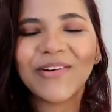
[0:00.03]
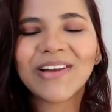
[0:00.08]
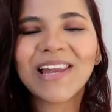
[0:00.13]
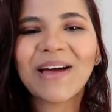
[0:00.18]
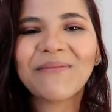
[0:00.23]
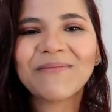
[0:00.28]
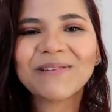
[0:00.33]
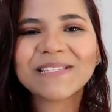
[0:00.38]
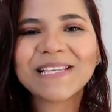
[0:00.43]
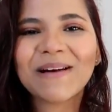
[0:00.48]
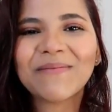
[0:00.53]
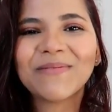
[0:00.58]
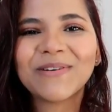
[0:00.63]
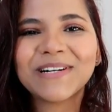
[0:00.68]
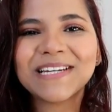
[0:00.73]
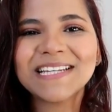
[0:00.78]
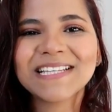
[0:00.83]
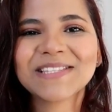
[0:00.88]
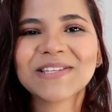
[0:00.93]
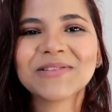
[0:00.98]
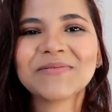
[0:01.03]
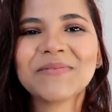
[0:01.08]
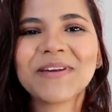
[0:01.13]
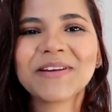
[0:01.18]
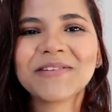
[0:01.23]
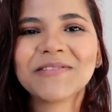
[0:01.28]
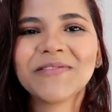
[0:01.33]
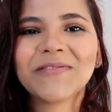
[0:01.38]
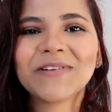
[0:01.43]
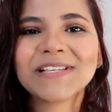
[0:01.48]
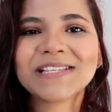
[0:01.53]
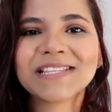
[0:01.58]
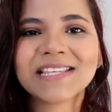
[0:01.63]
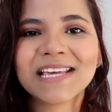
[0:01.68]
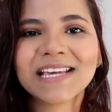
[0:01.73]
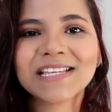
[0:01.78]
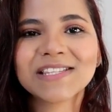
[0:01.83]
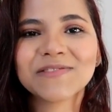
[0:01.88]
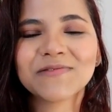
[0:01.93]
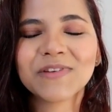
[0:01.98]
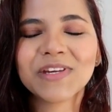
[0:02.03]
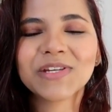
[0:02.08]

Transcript: Olá meus amores, tudo bem com vocês?